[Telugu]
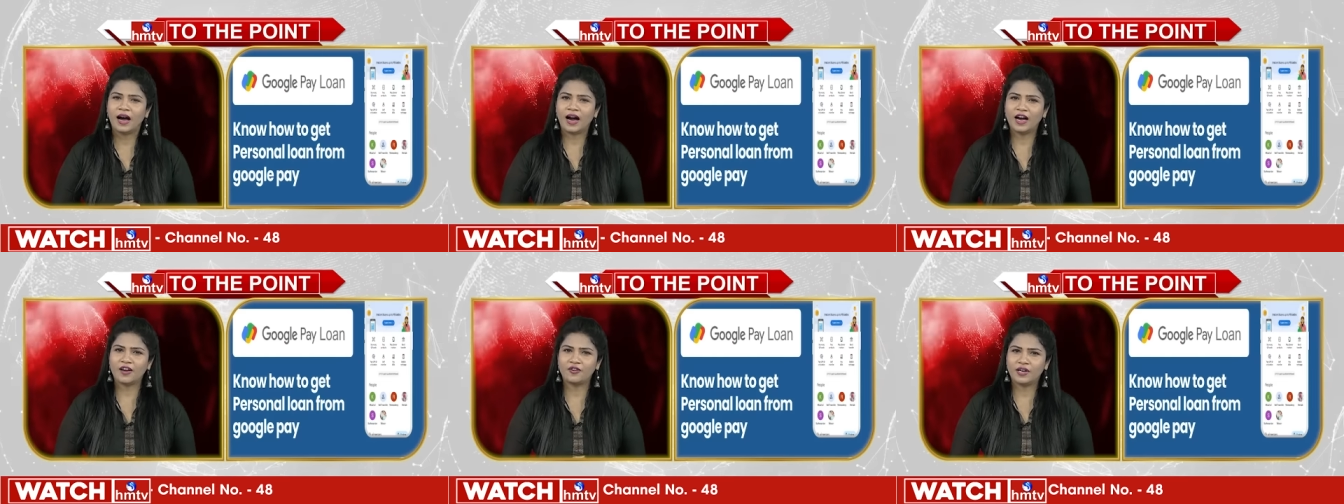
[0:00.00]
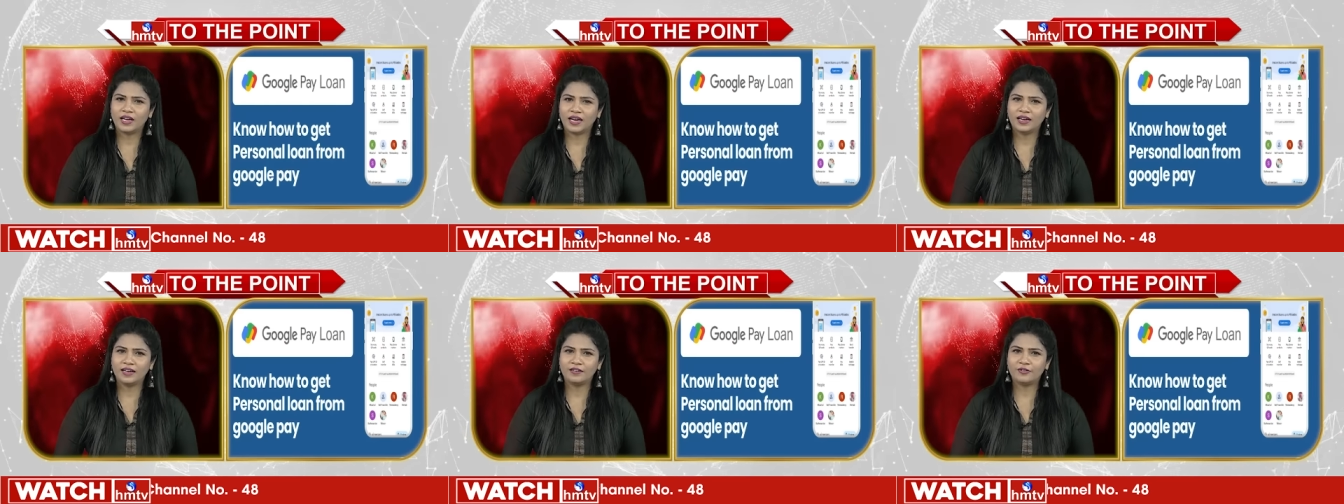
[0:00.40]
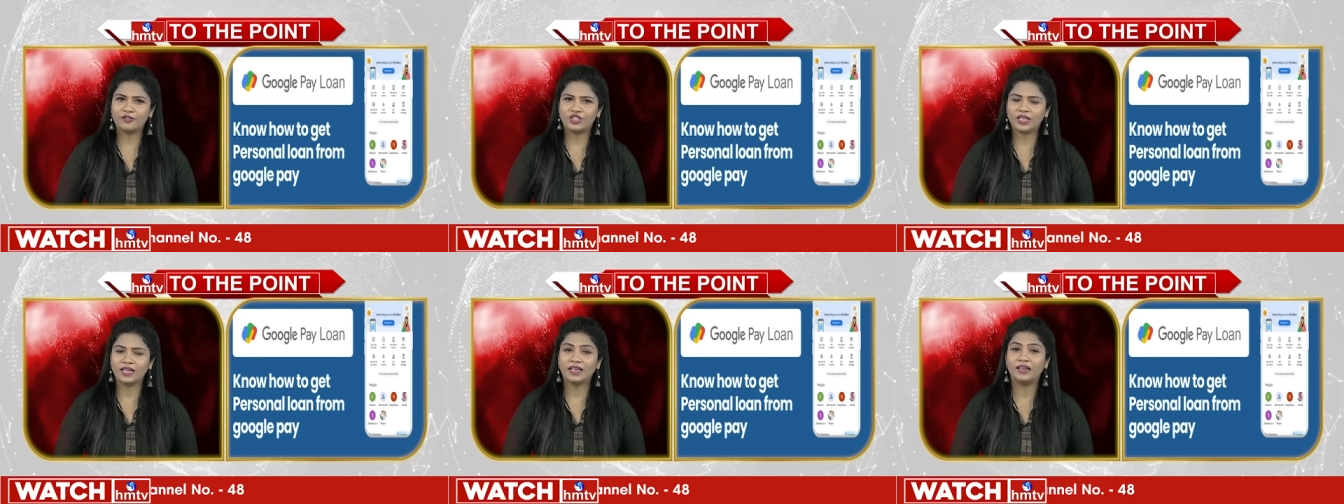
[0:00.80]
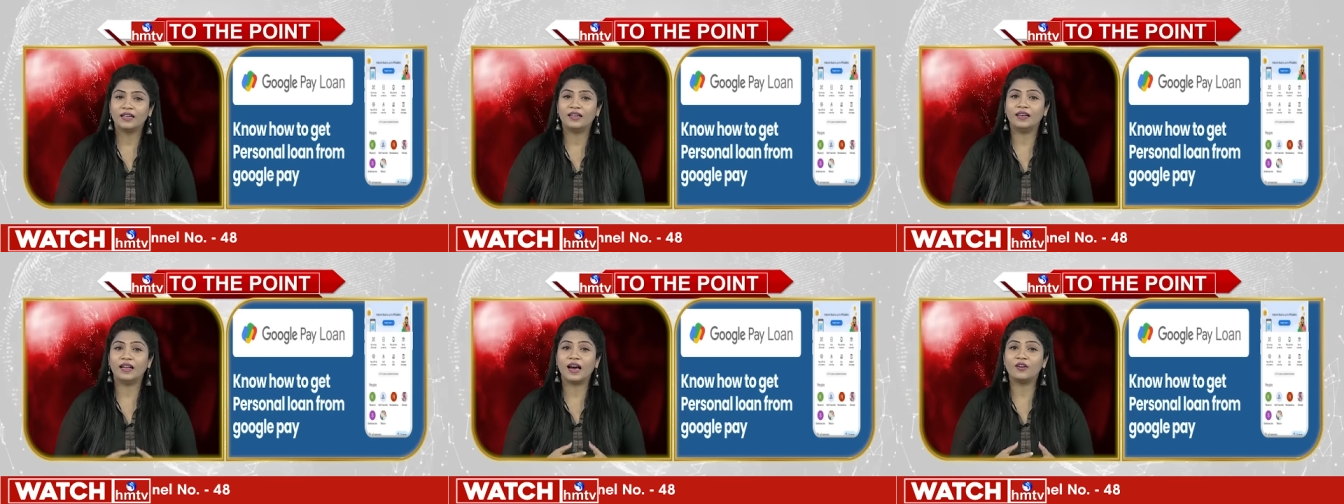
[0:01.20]
ఆరు నెలల నుంచి
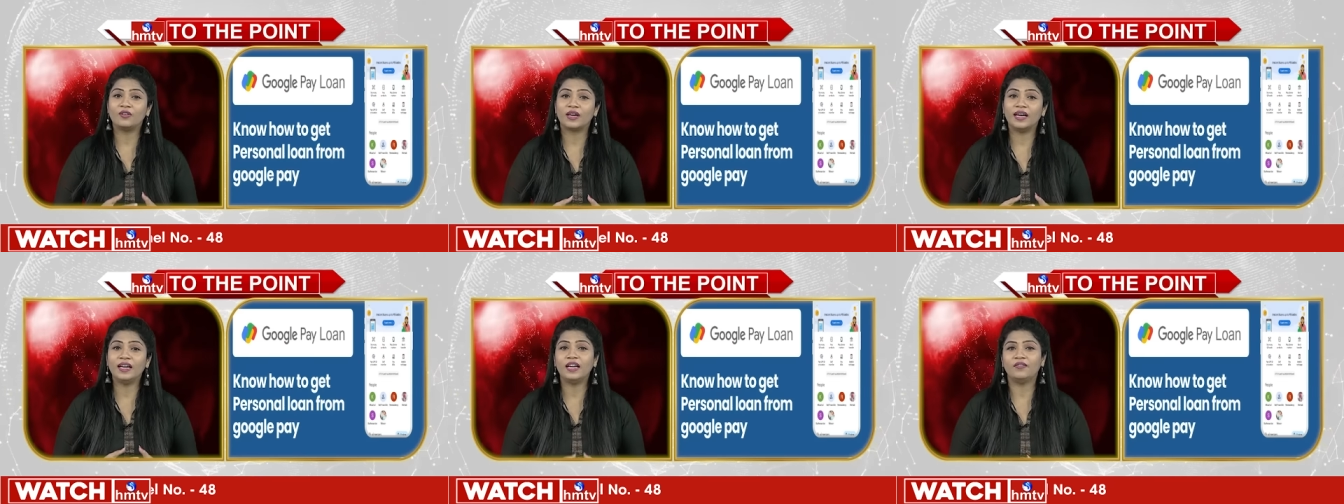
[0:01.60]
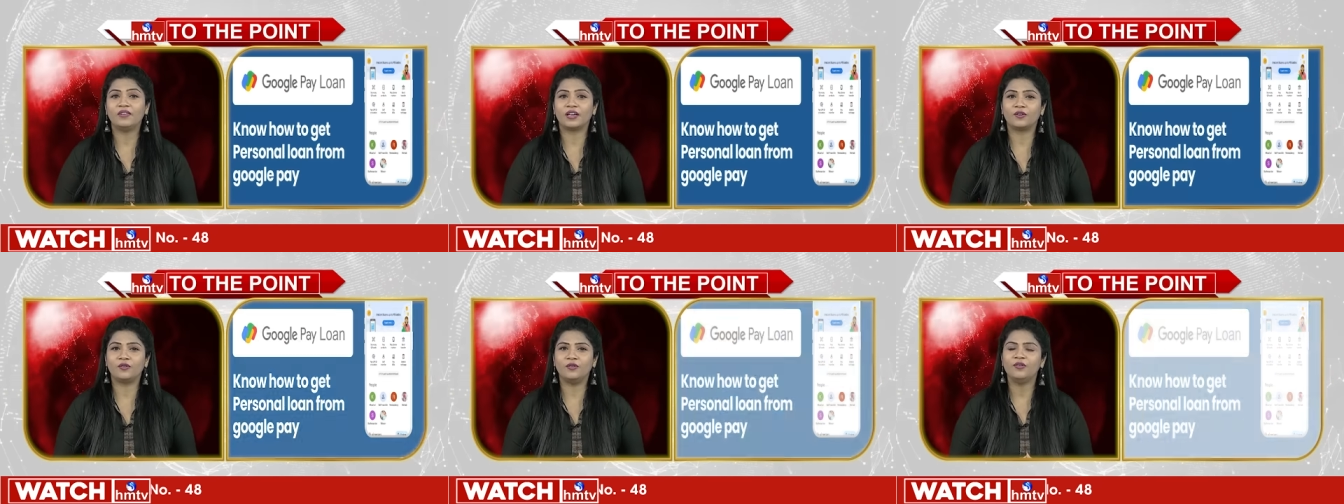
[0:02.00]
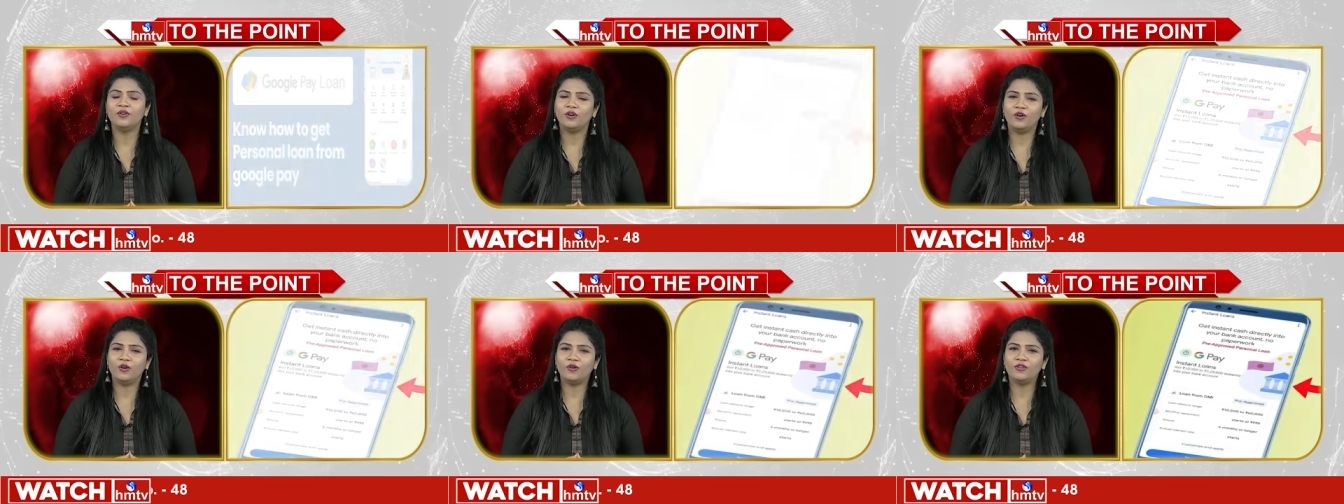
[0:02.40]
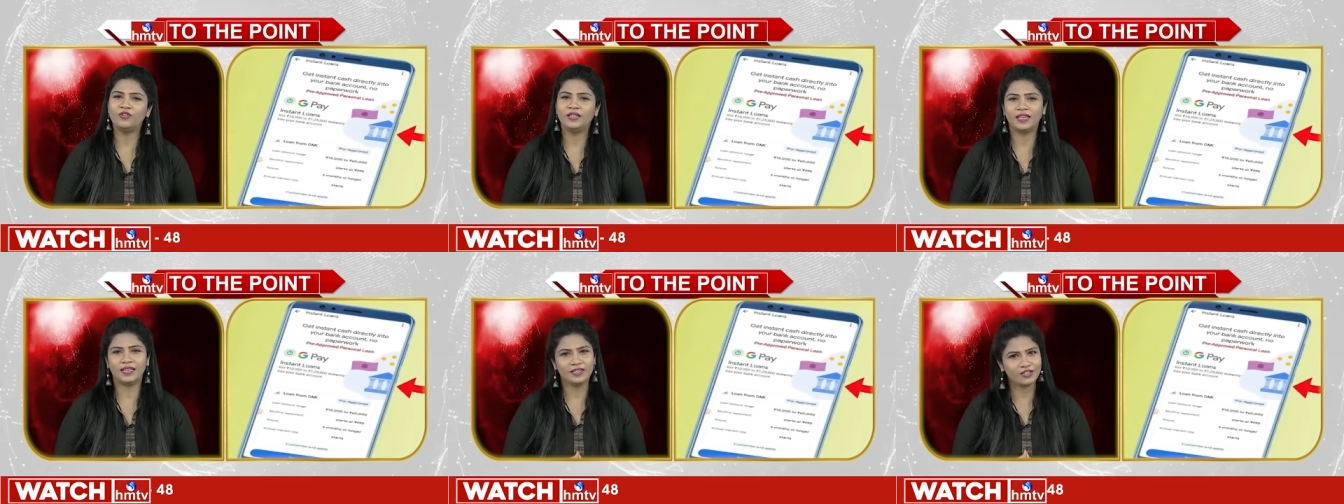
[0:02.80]
నాలుగేళ్ల వరకు లోన్ను
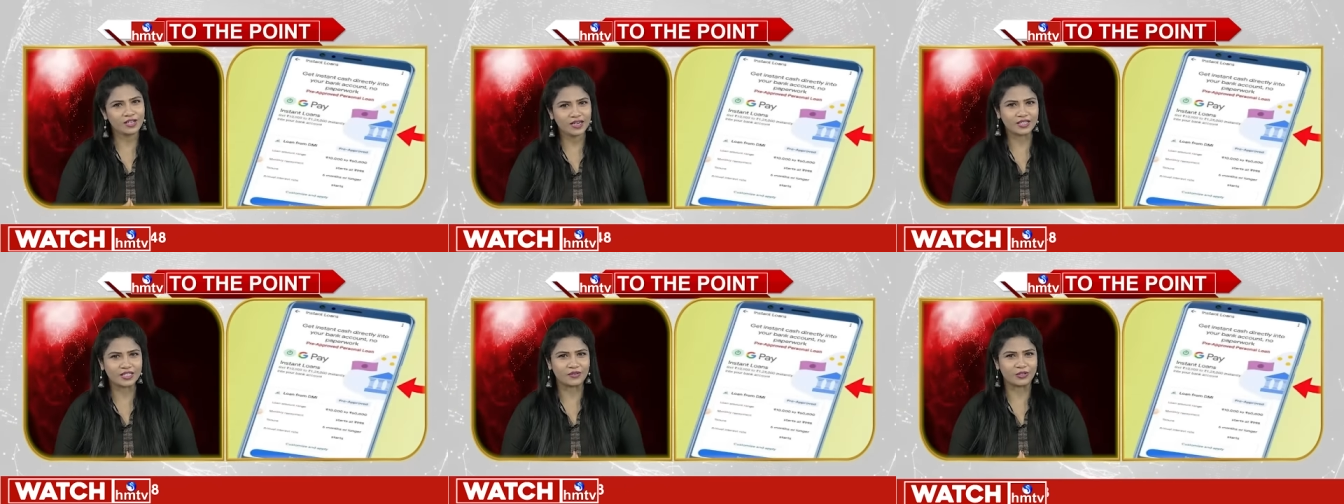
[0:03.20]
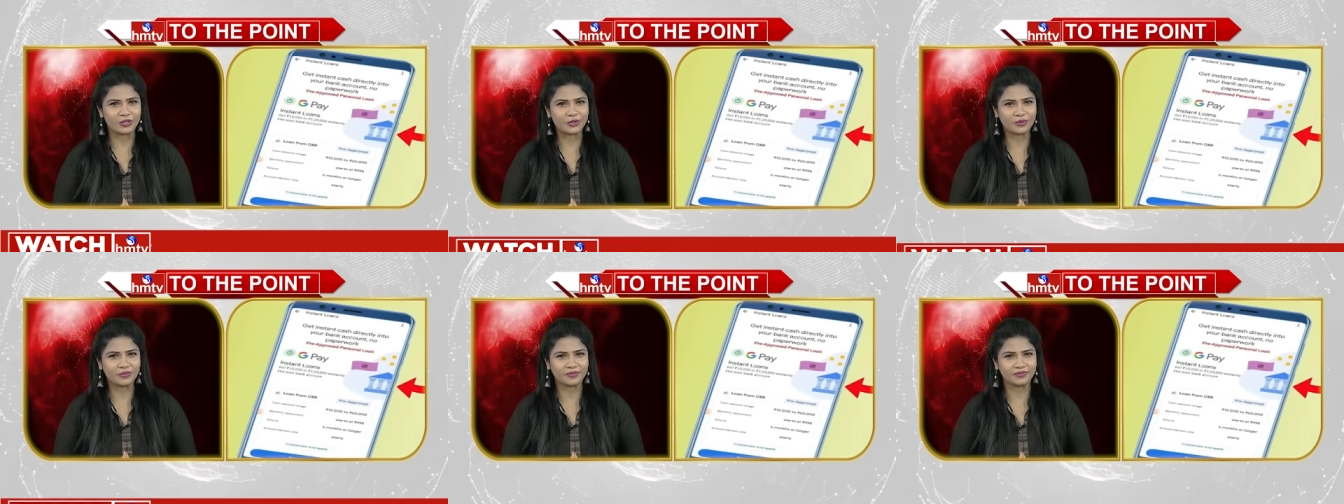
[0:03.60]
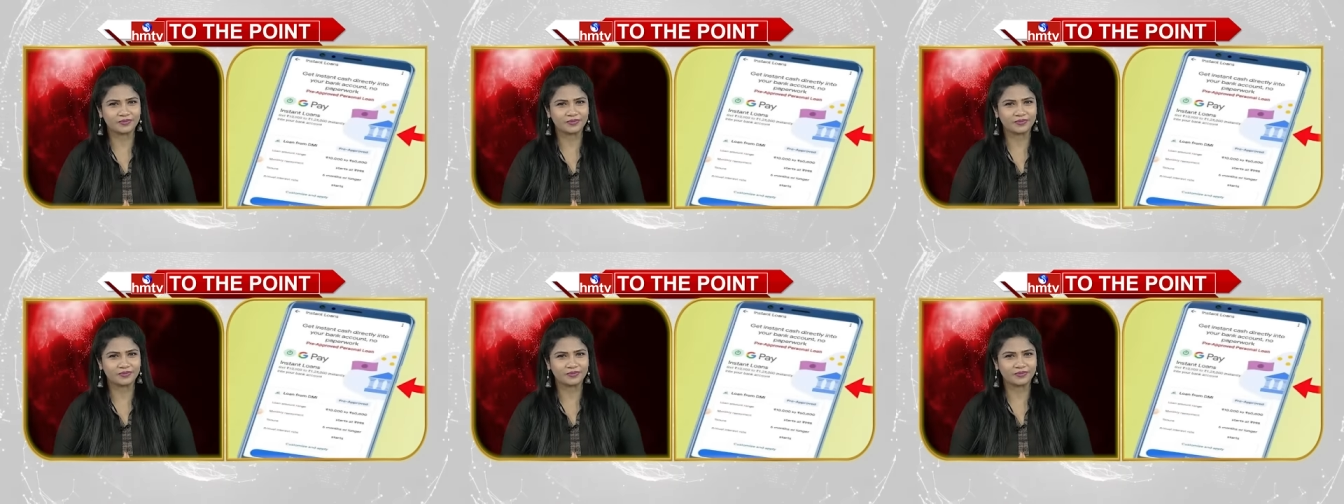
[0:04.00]
తిరిగి చెల్లించవచ్చు